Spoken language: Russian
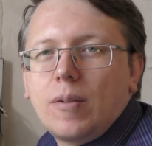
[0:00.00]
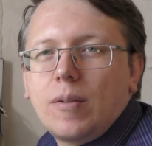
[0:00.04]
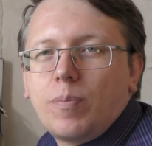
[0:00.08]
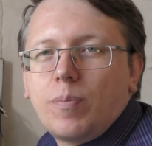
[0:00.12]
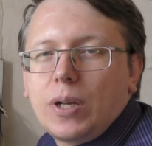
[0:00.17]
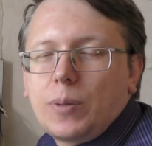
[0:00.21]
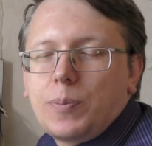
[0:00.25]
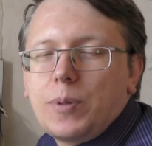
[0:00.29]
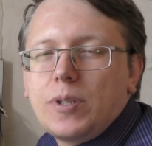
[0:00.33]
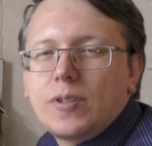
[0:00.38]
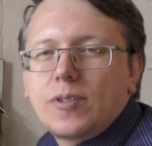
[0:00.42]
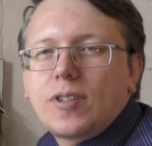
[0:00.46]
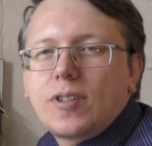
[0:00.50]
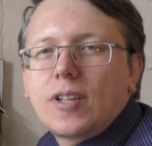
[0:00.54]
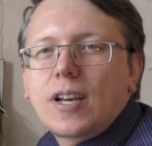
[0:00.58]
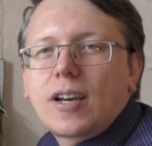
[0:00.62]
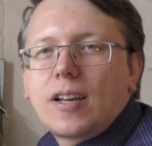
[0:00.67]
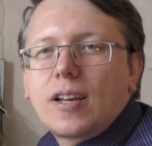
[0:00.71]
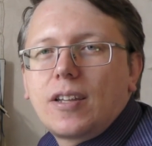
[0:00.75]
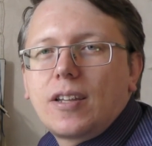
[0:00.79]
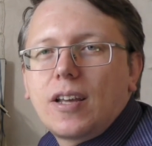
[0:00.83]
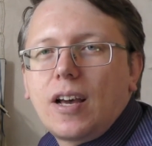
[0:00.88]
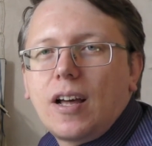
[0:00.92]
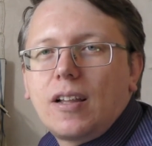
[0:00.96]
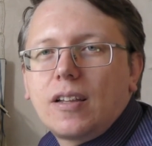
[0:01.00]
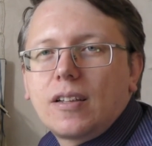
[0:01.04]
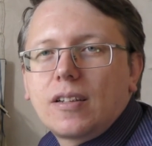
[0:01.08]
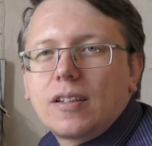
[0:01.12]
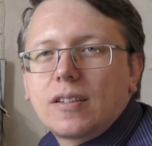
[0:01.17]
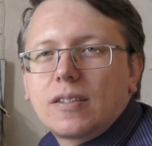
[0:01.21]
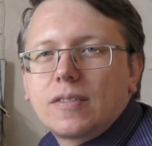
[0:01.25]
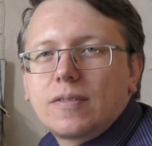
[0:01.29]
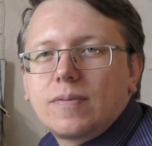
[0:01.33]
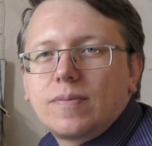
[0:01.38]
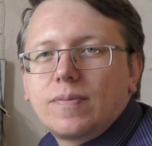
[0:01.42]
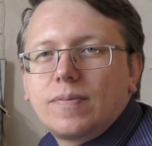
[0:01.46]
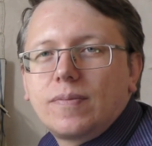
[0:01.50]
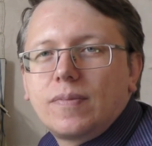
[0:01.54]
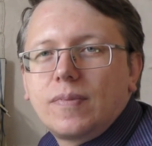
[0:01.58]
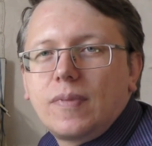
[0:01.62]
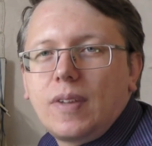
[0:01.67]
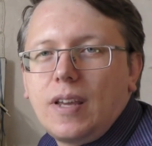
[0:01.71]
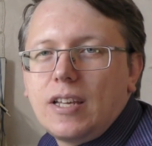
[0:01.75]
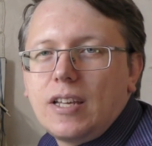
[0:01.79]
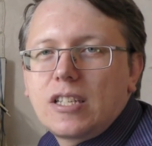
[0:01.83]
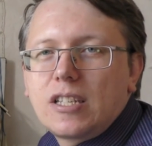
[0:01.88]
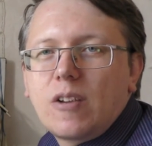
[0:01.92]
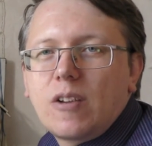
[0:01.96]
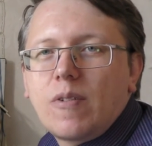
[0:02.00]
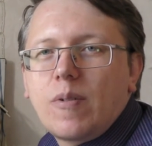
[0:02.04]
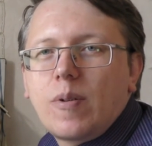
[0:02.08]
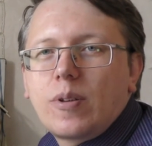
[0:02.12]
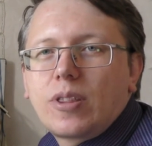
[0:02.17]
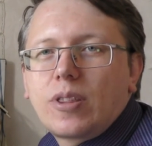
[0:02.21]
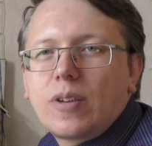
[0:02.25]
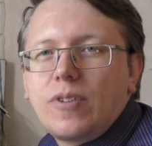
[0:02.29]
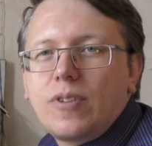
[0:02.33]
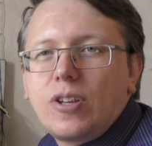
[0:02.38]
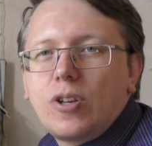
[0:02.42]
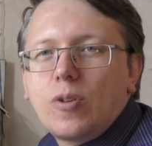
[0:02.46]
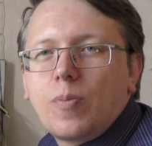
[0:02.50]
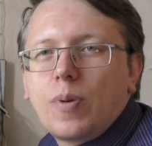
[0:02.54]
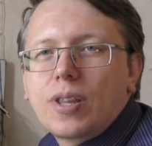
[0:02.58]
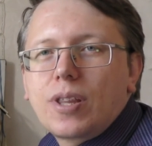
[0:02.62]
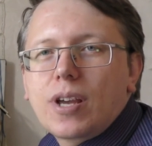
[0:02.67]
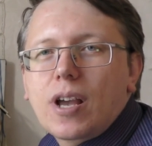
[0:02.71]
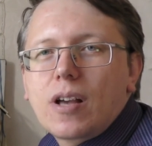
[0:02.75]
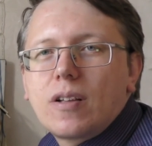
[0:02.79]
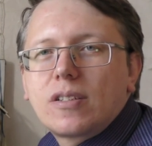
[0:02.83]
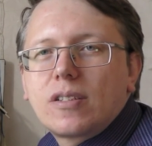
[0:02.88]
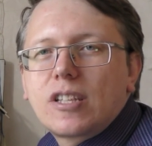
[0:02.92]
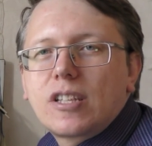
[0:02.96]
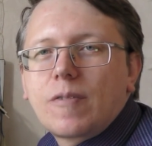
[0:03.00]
Подписывайтесь на канал. И если вам это видео понравилось,